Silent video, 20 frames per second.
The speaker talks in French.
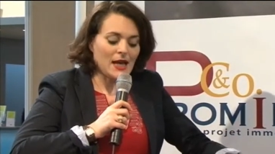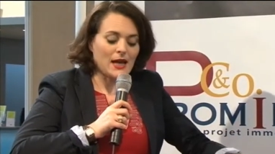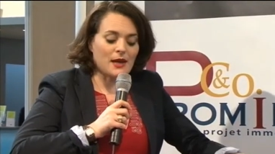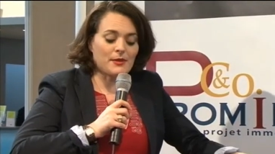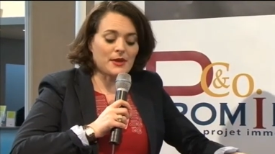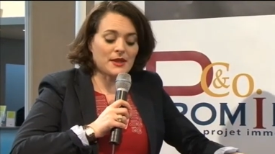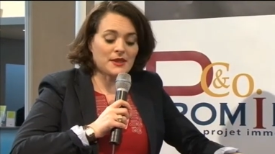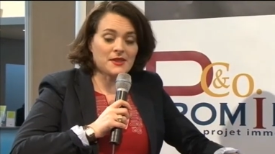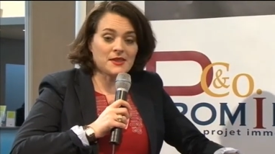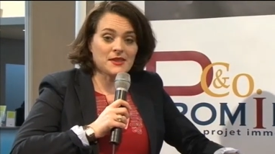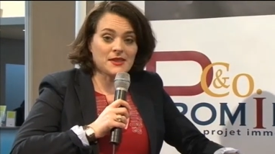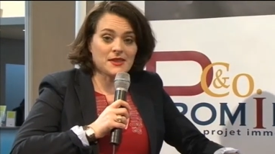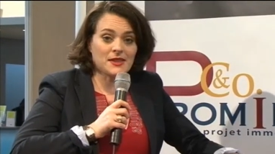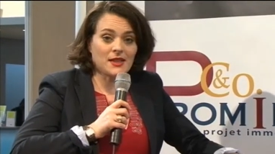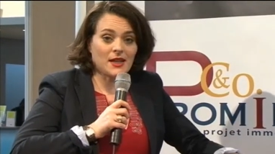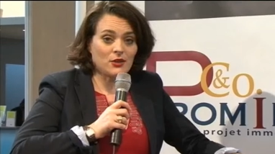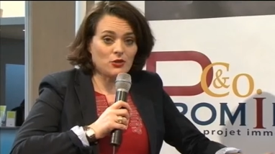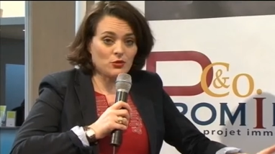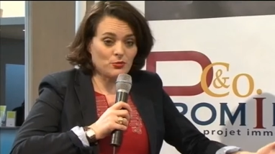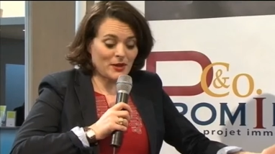Un
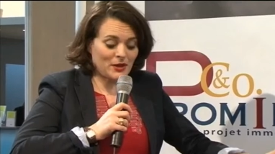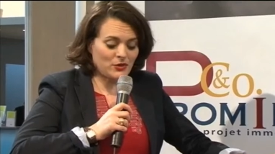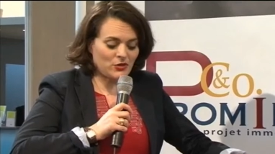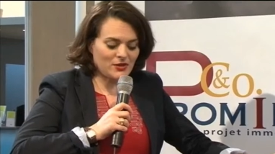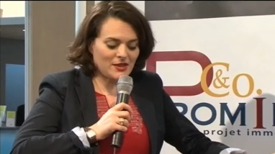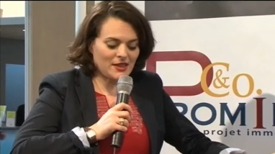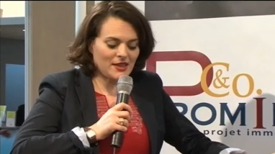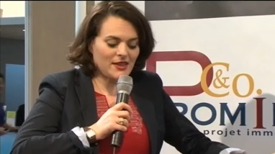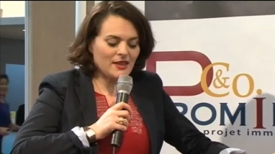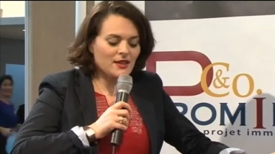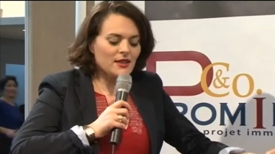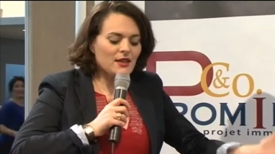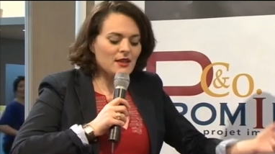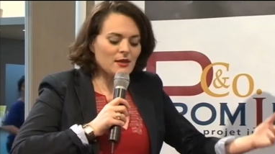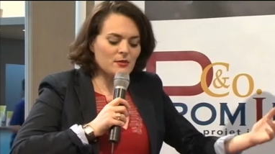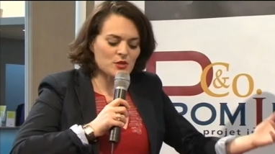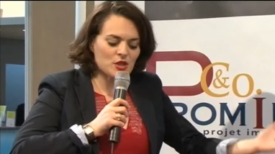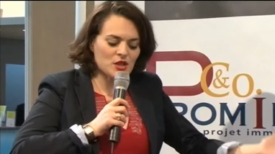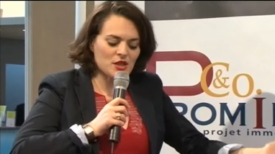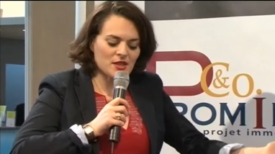merci à nos partenaires
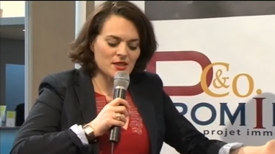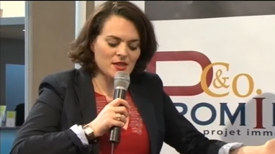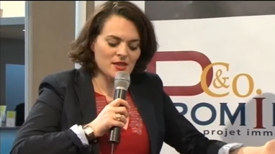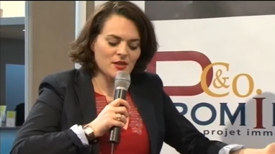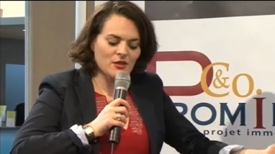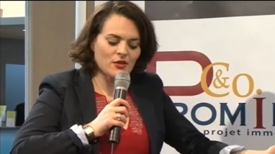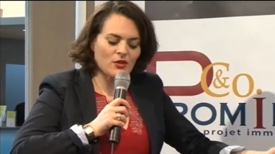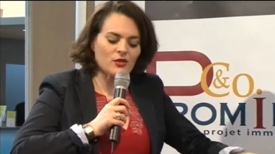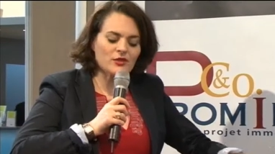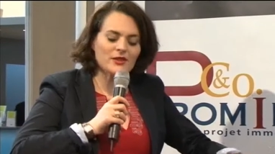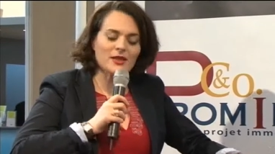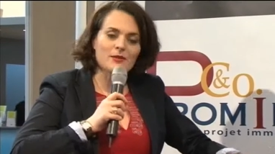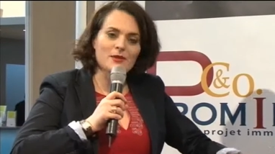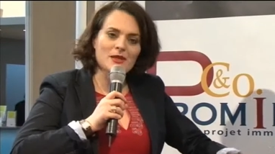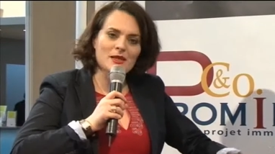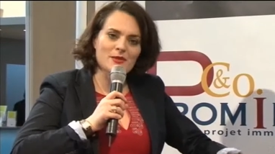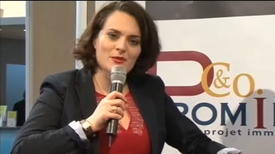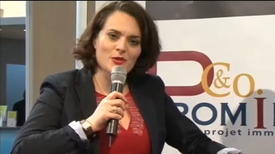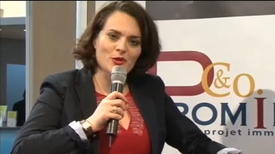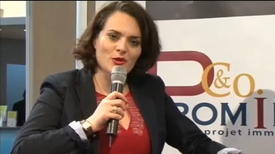MGI,
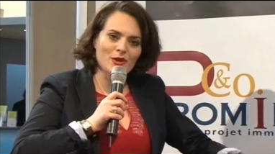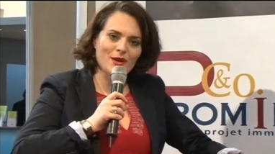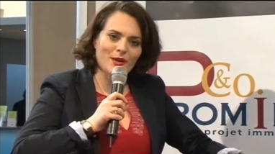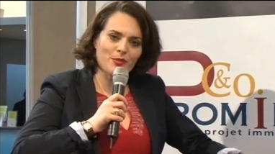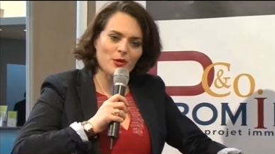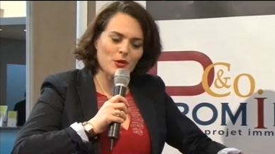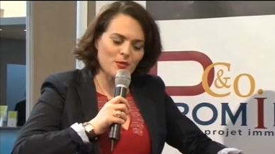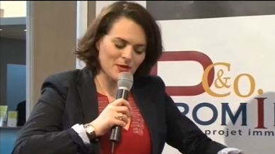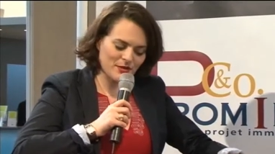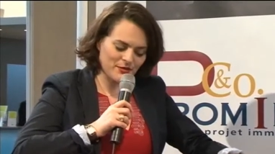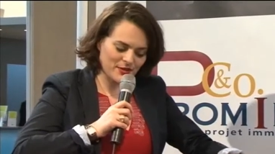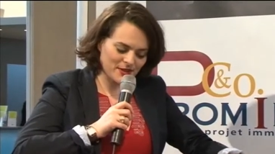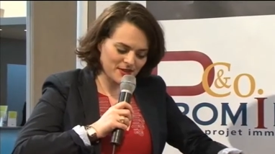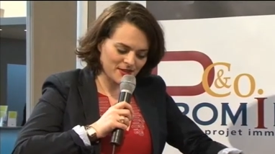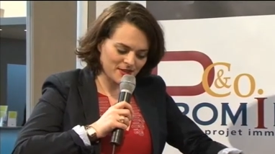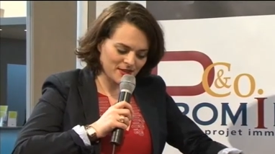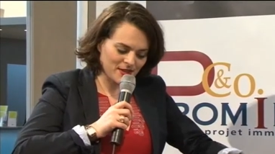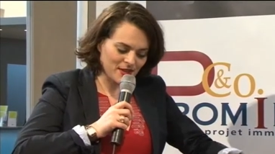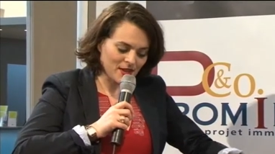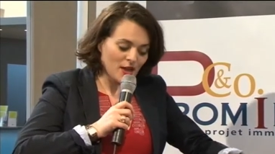Rentabilimo et
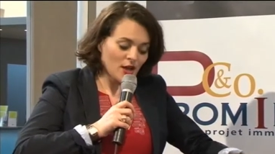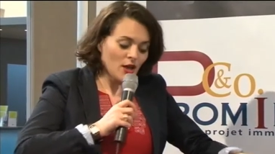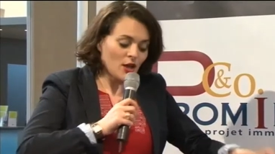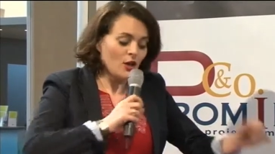Prominvest.